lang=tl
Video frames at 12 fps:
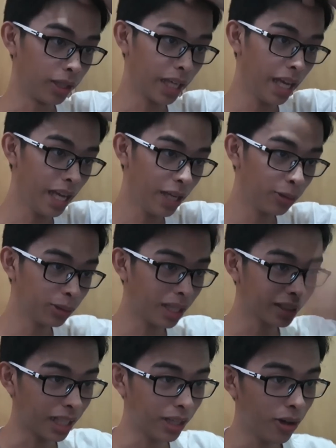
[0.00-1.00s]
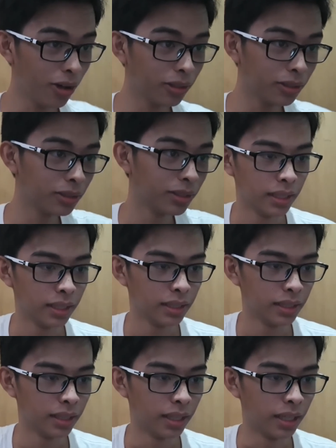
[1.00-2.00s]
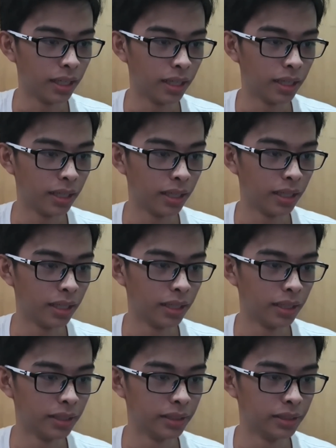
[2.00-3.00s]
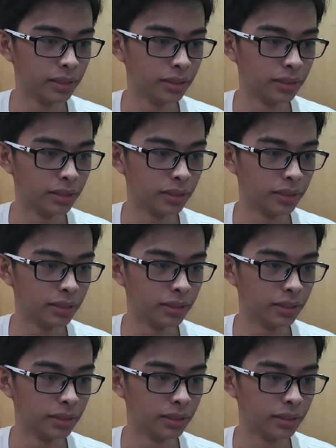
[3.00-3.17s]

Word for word: Okay, unang tanong. Ah... Uh,